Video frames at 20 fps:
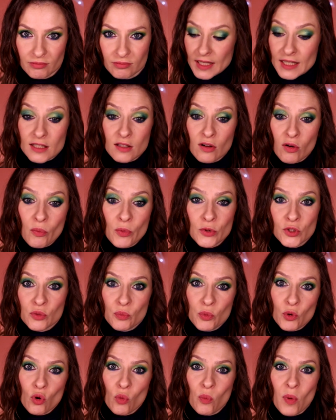Если вы
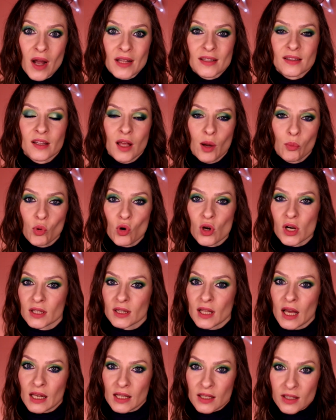будете покупать наборы
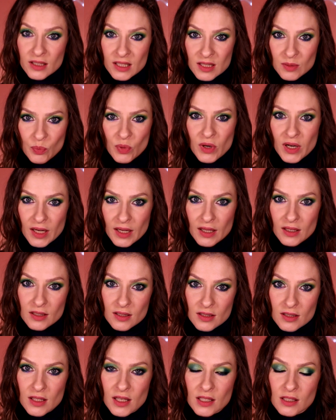на Алиэкспресс,